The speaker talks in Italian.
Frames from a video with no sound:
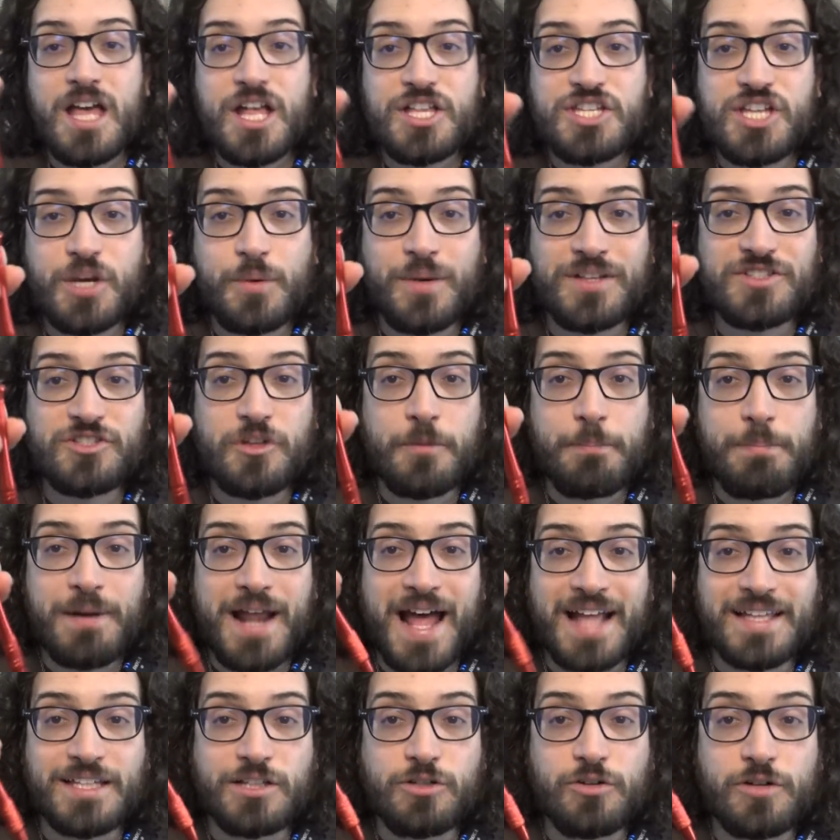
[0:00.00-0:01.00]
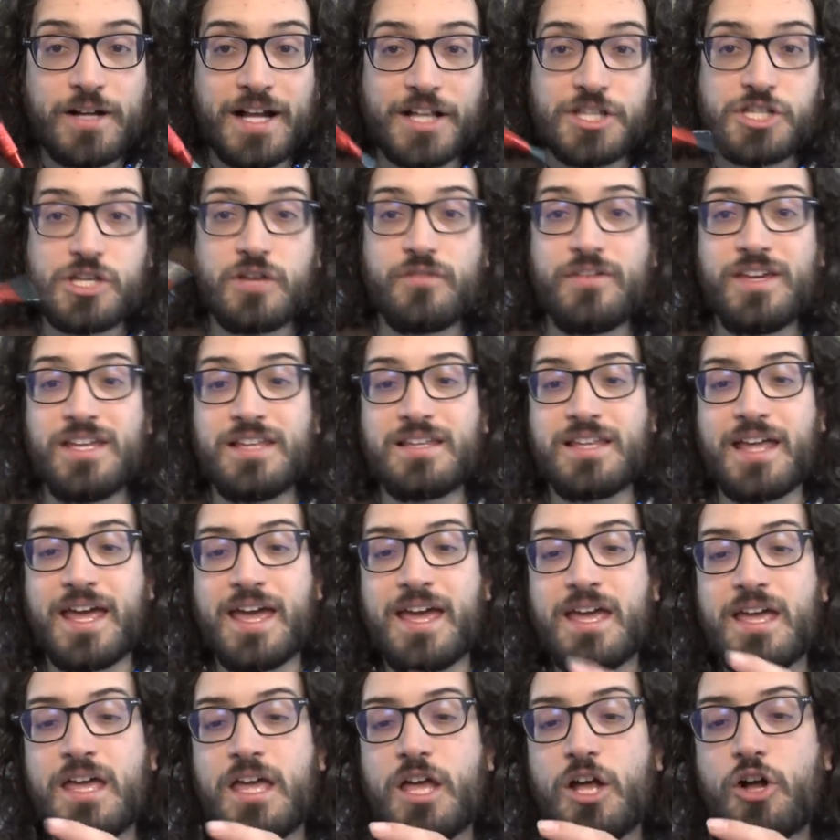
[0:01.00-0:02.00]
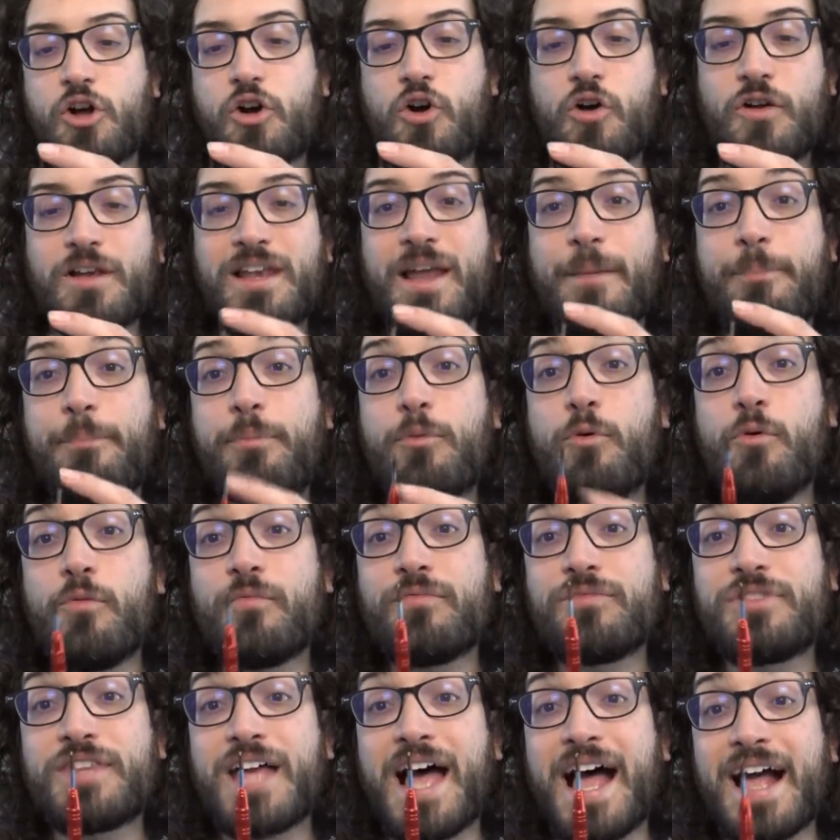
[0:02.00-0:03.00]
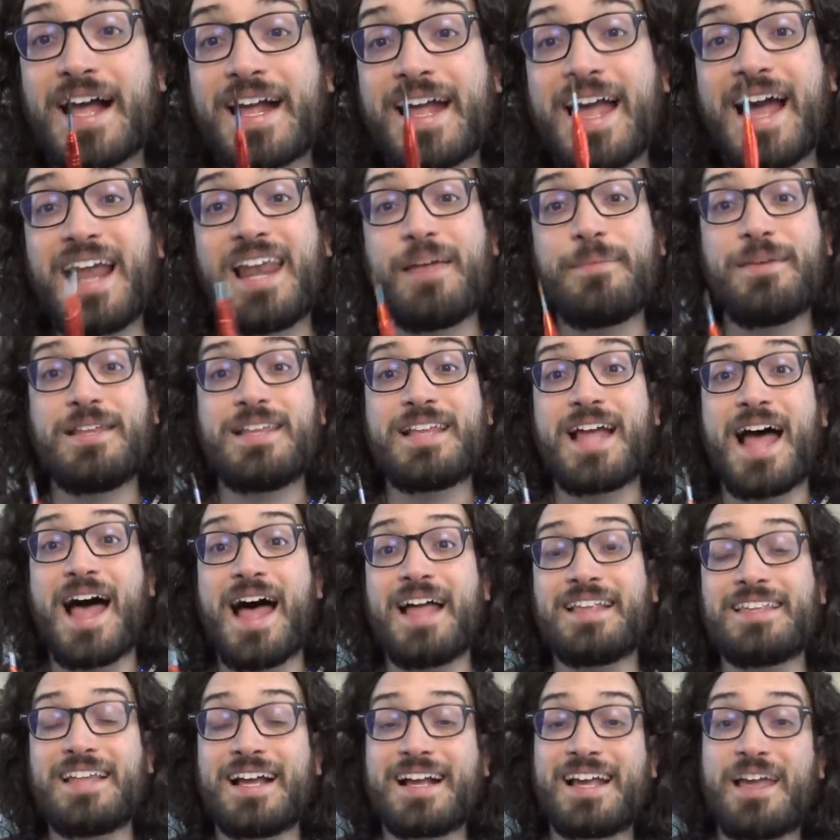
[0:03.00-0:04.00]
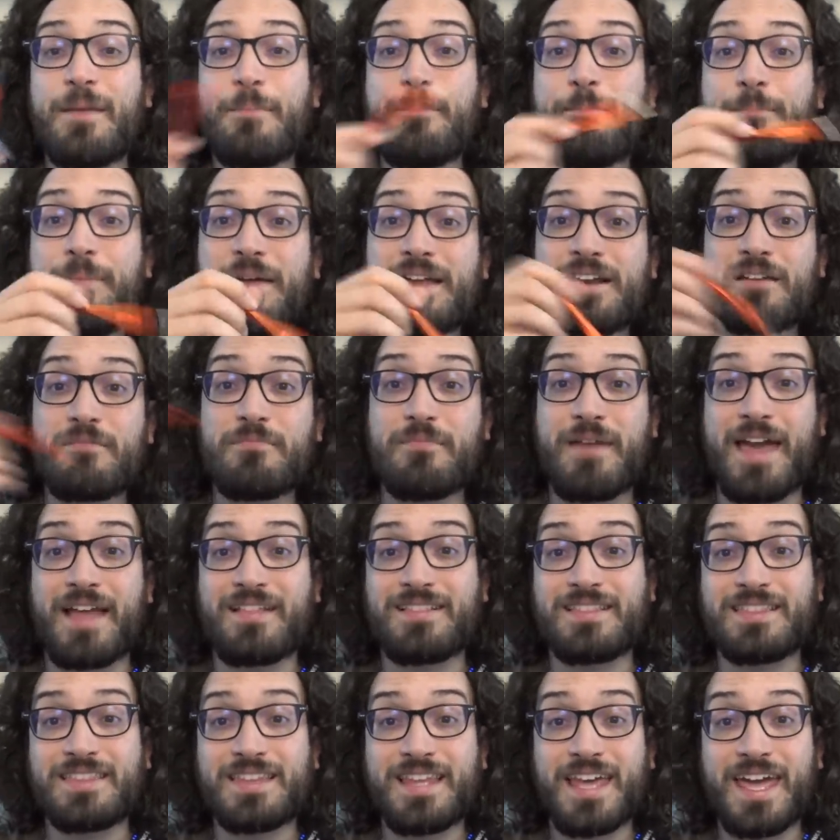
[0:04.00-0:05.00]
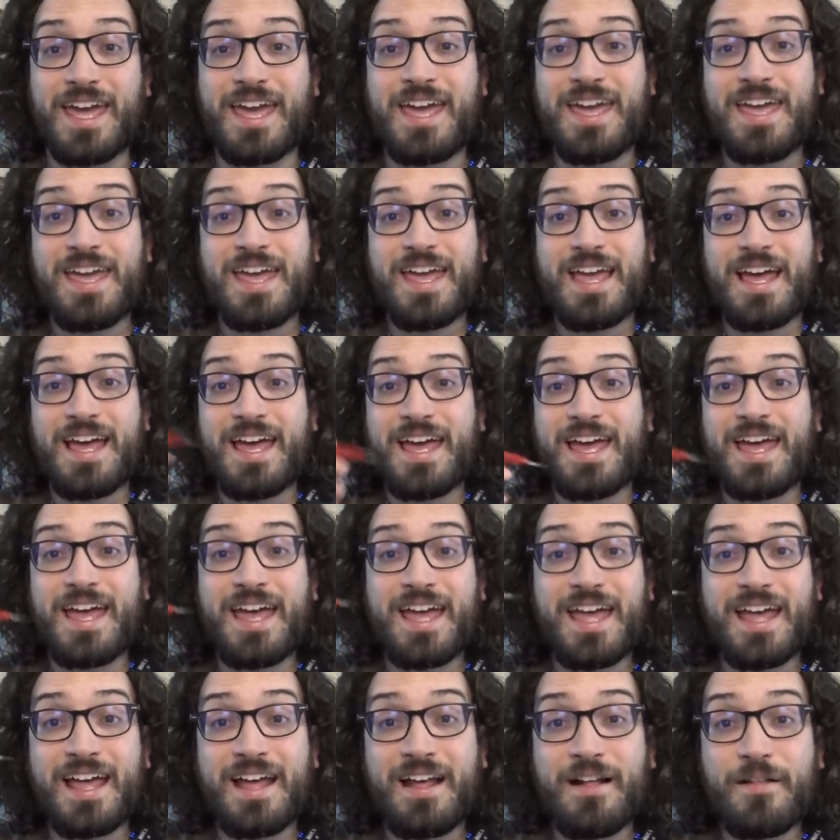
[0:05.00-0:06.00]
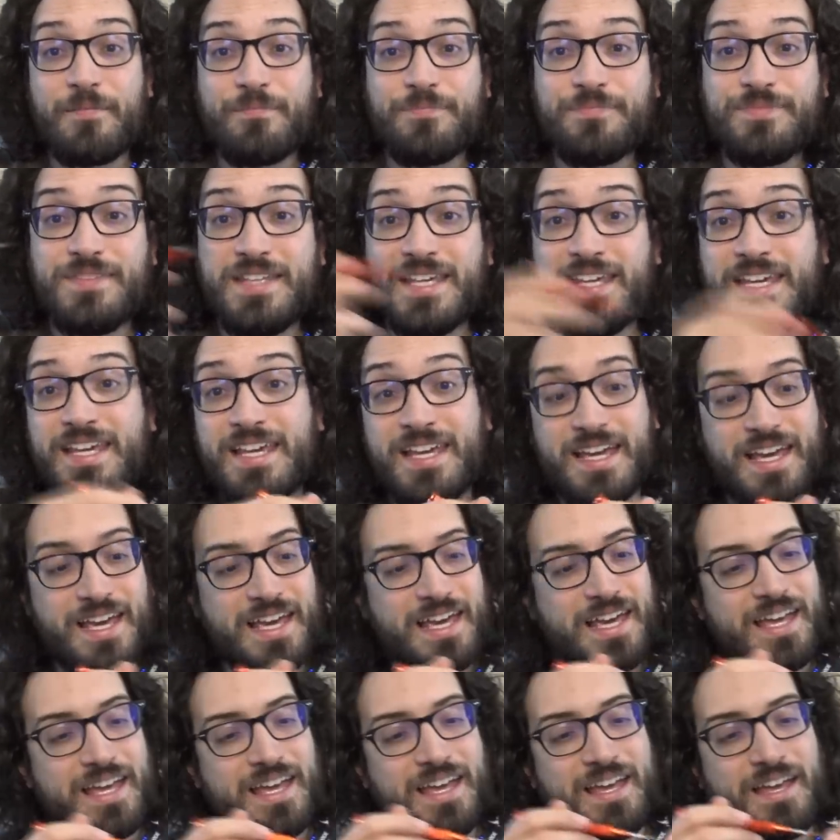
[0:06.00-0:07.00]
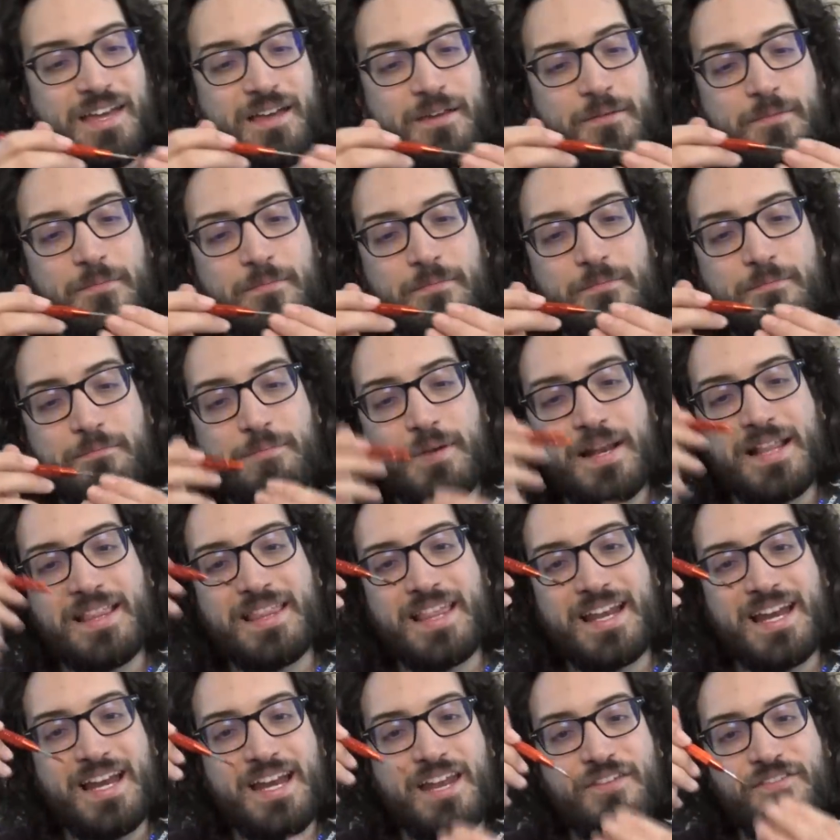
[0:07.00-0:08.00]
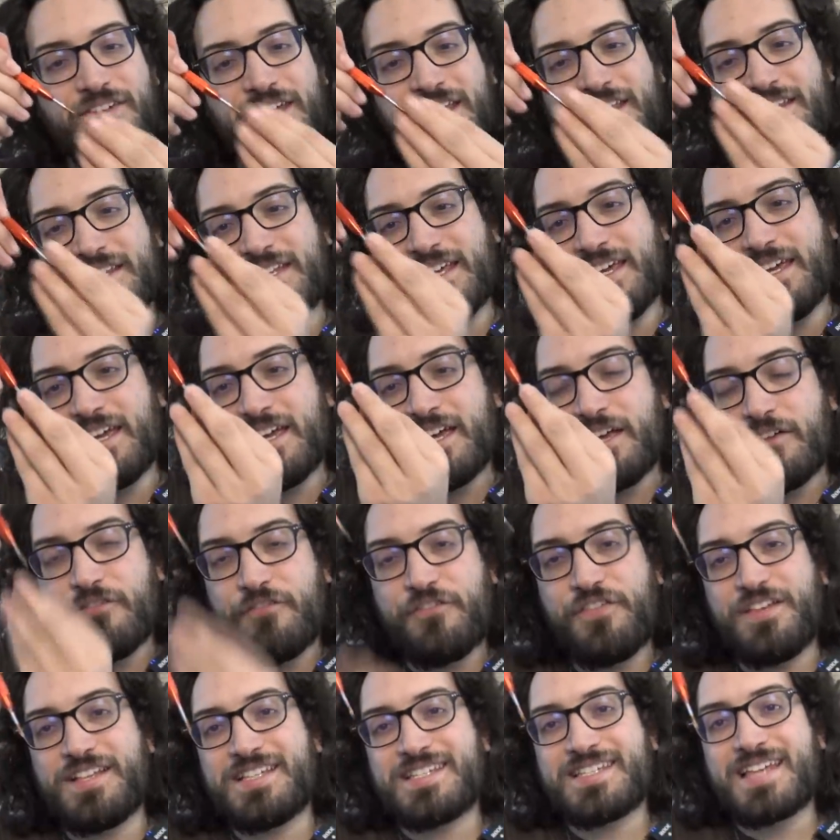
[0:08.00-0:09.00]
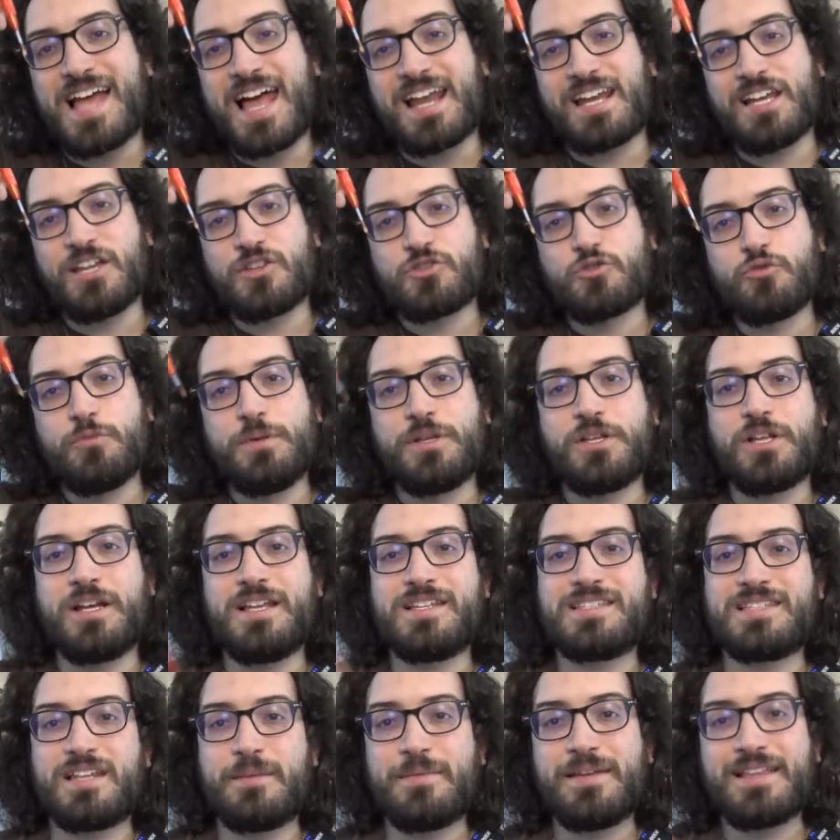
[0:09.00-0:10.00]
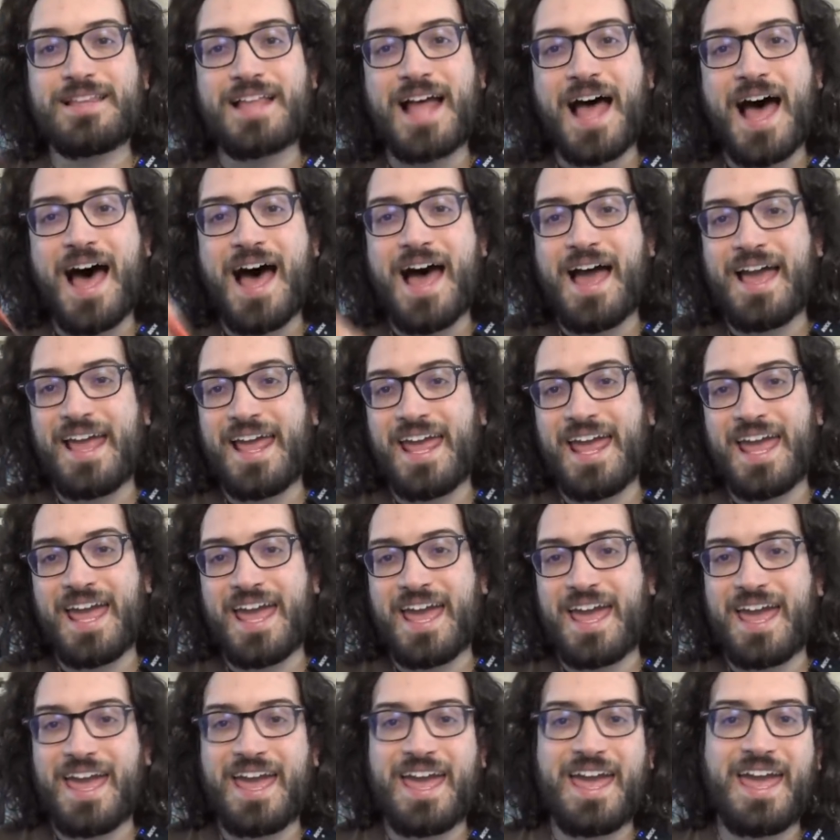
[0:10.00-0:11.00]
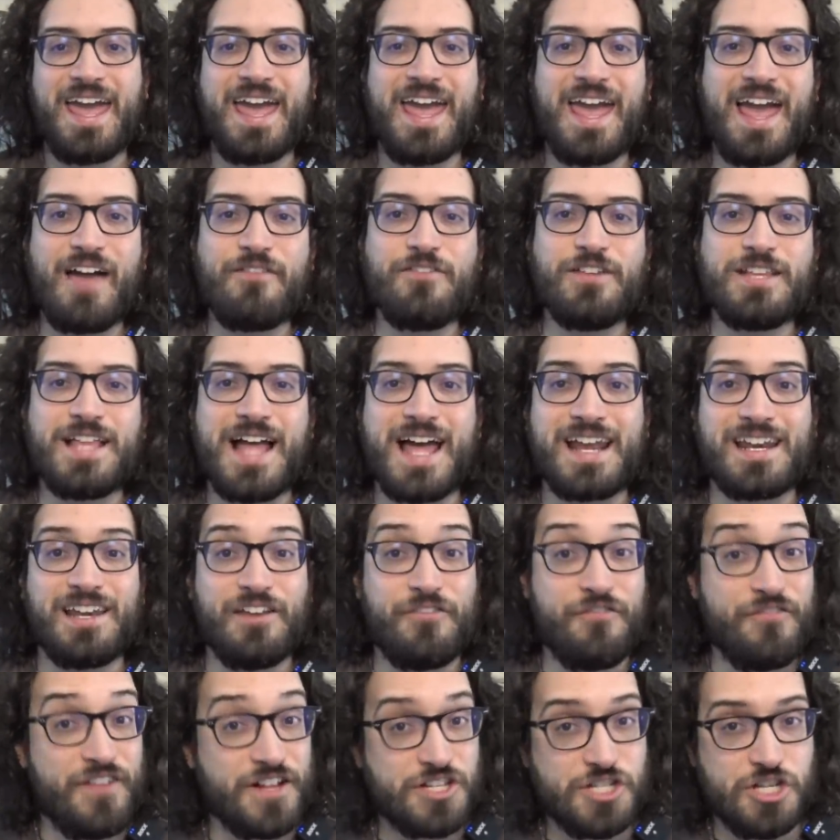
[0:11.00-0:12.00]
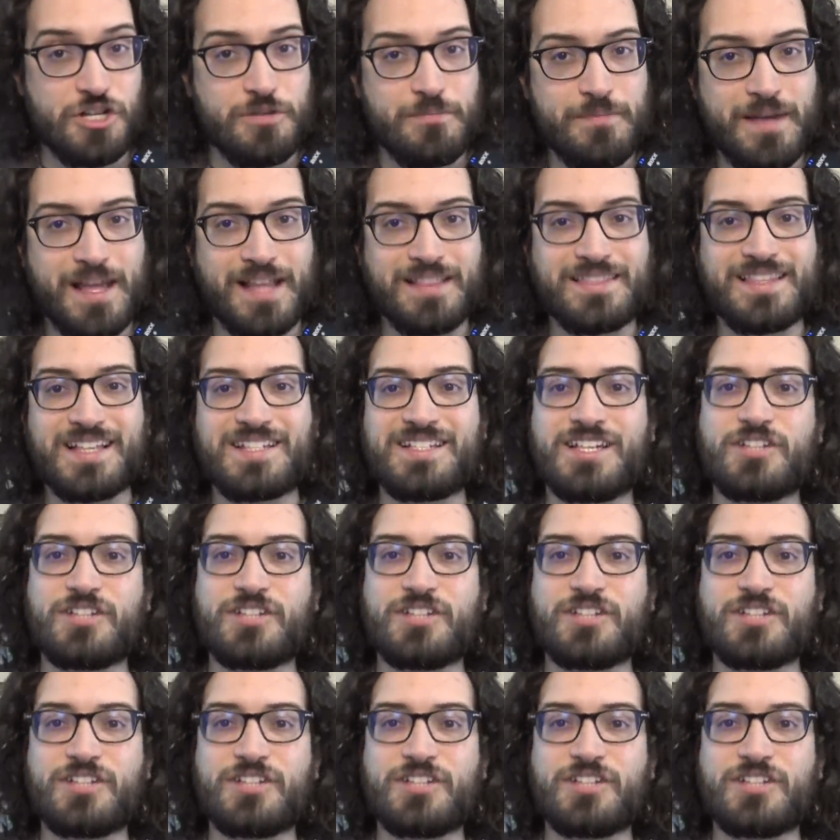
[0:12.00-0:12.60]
c'è questo pratico cacciavite con la punta calamitata che permette eh, di ehm, prendere le viti fissarle subito all'estremità e eh, avvitarle facilmente.